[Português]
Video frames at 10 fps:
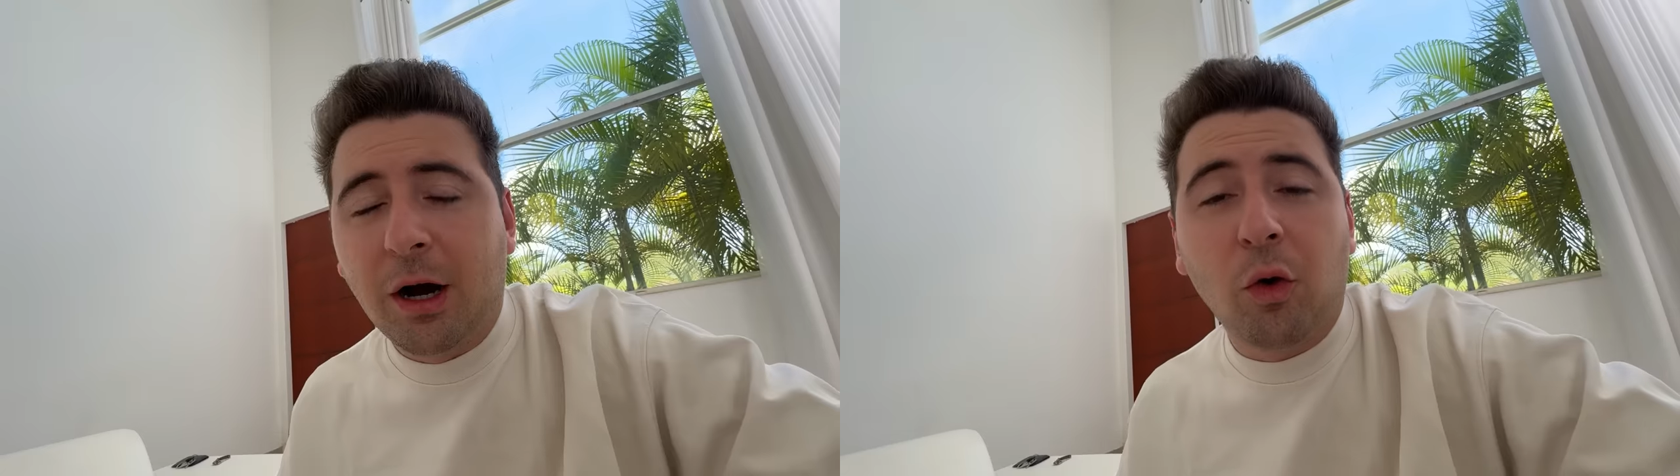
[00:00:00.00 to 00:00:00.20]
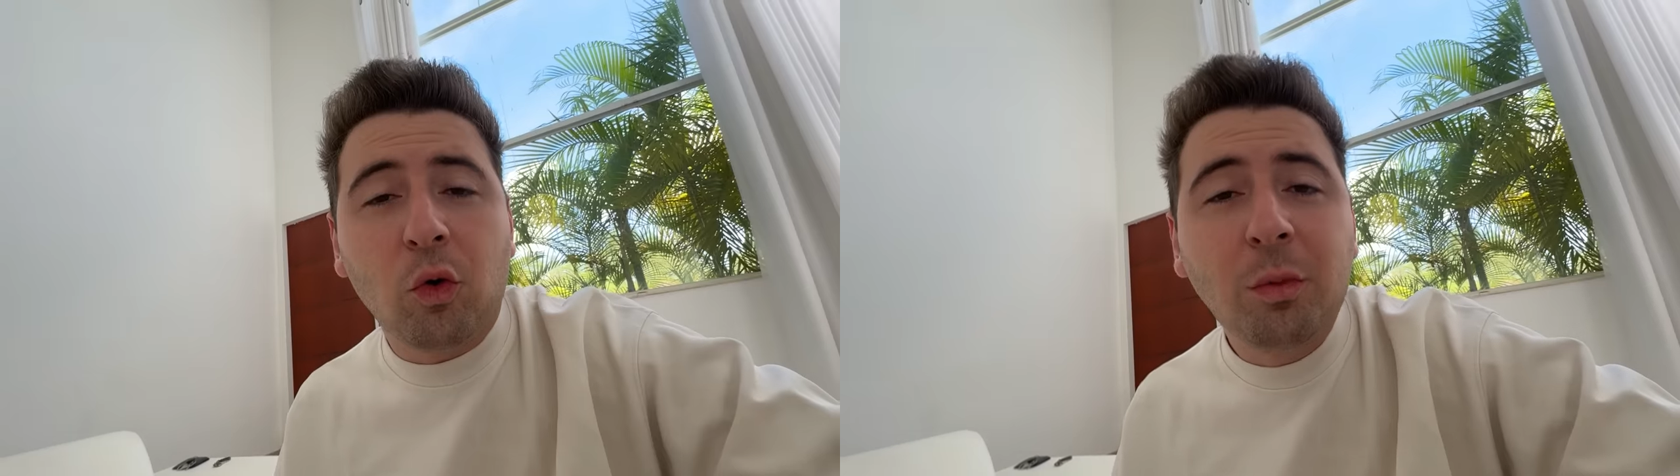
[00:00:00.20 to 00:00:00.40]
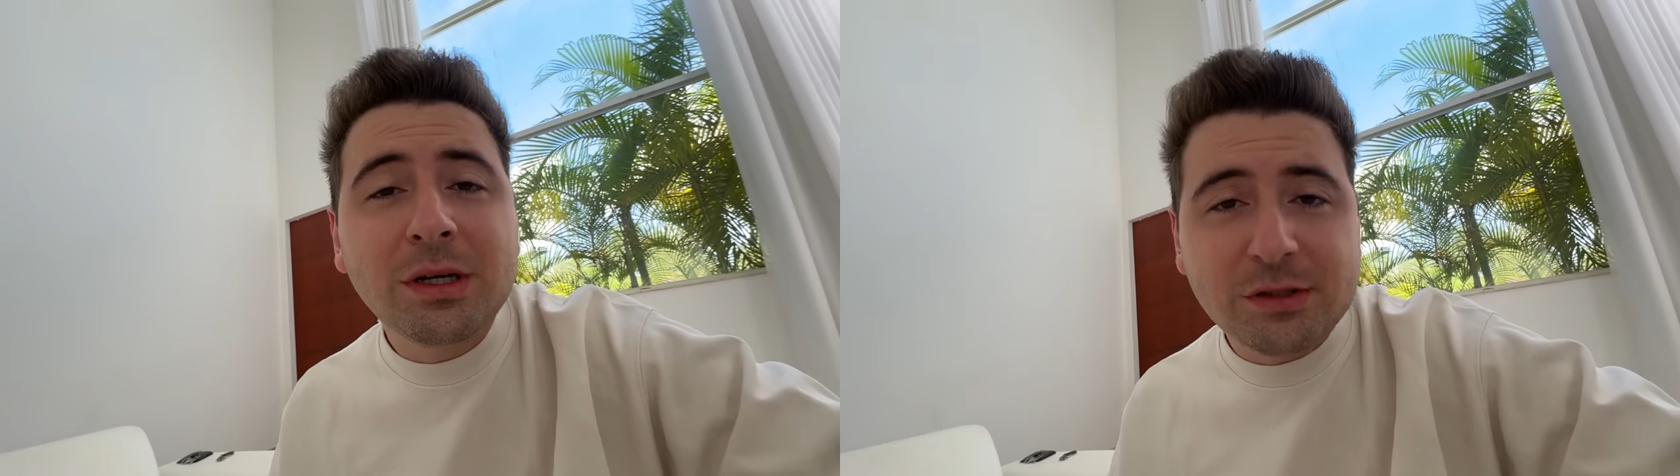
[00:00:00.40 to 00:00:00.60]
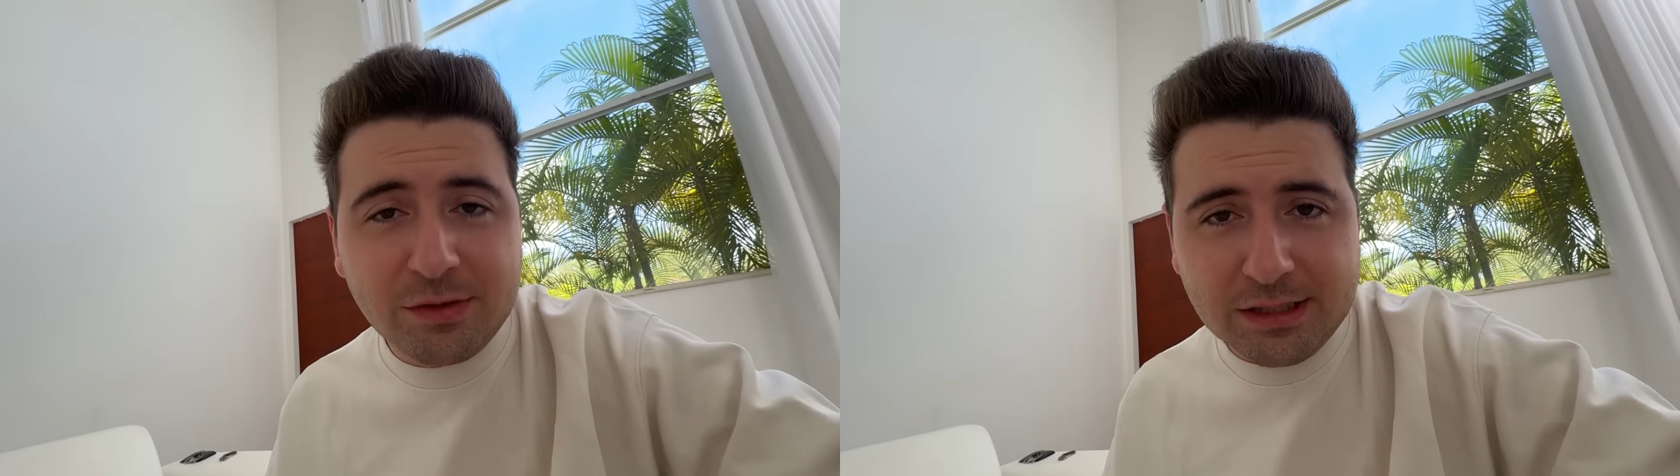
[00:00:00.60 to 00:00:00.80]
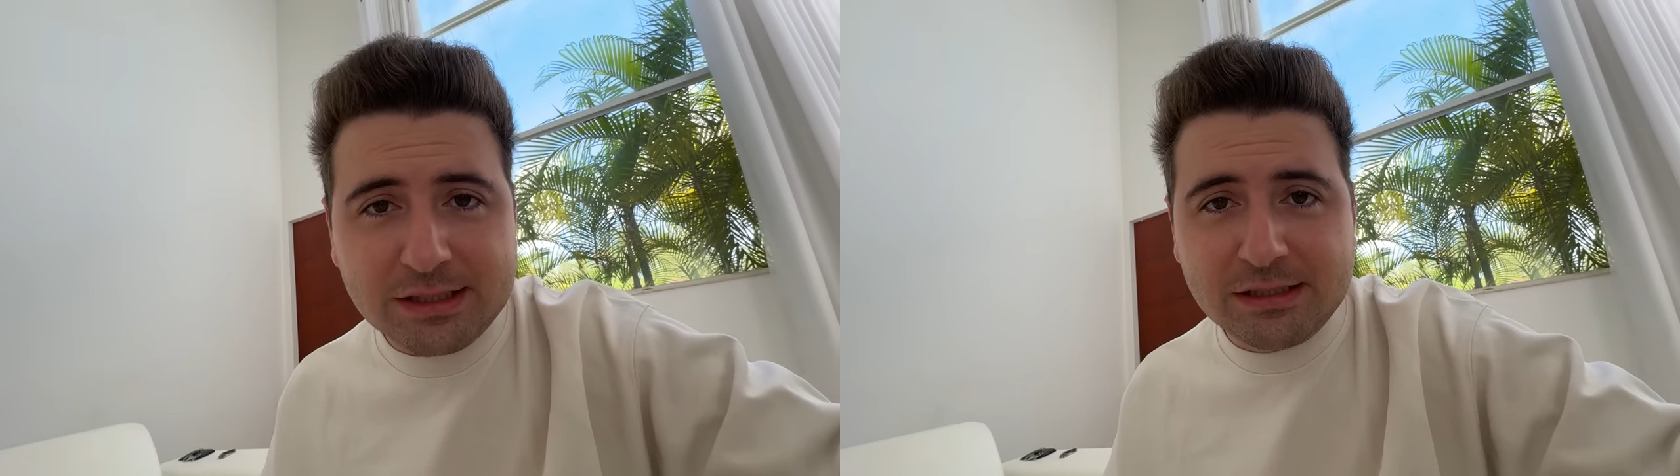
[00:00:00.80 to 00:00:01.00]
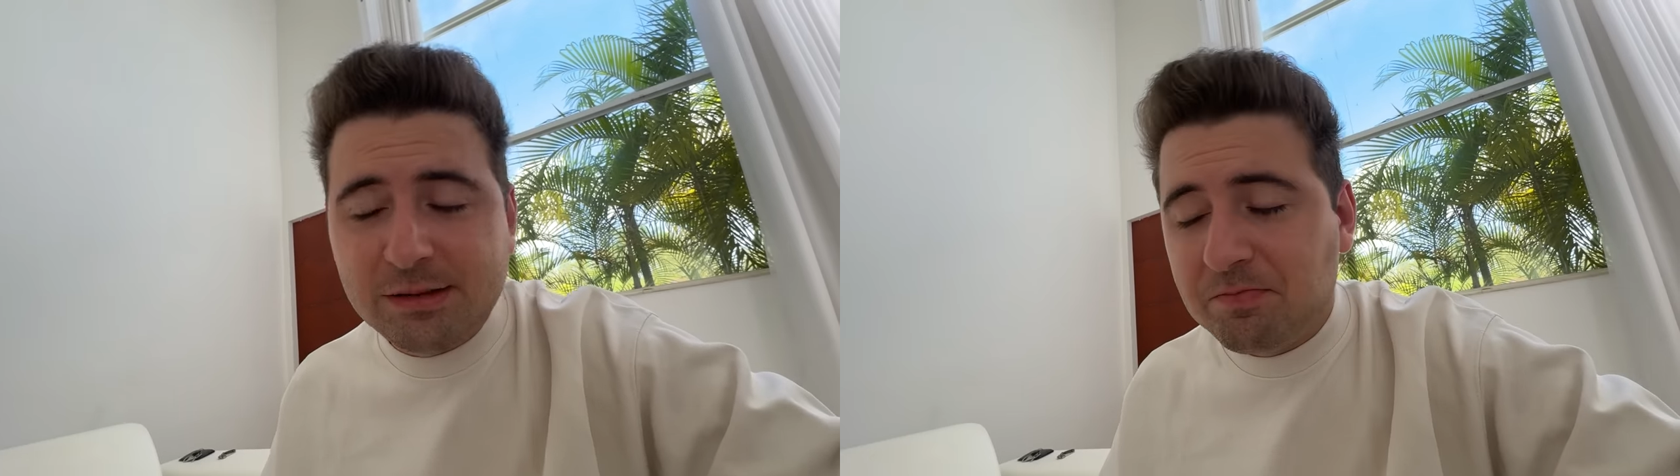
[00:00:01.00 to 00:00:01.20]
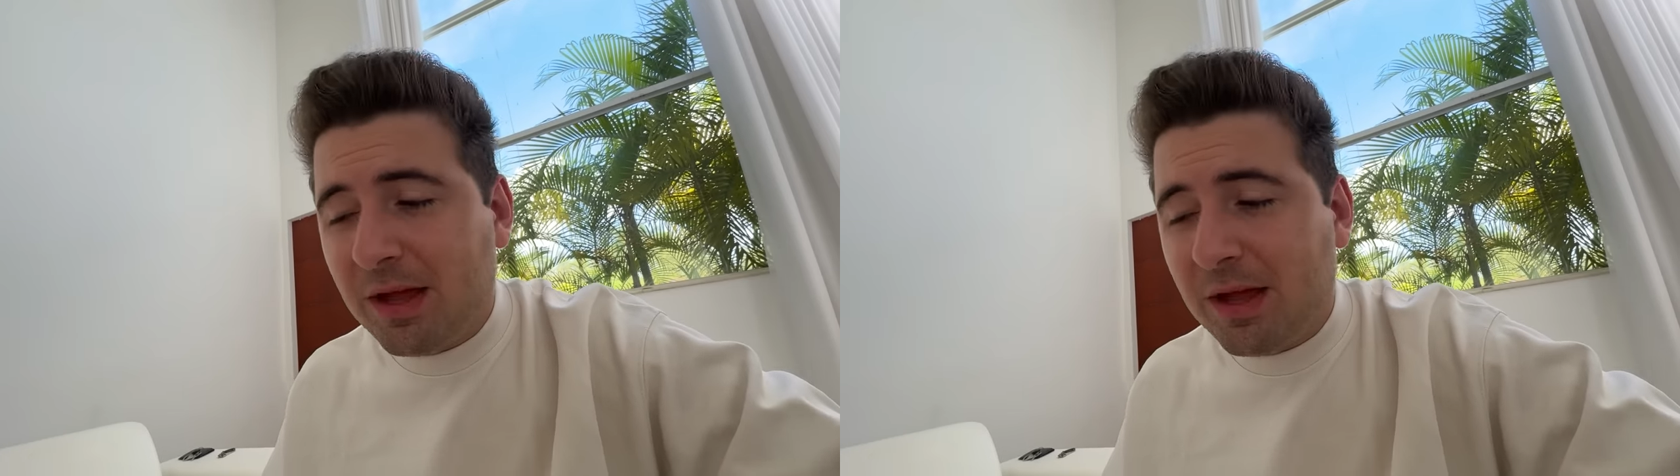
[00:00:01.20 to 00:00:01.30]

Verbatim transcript: Algumas vezes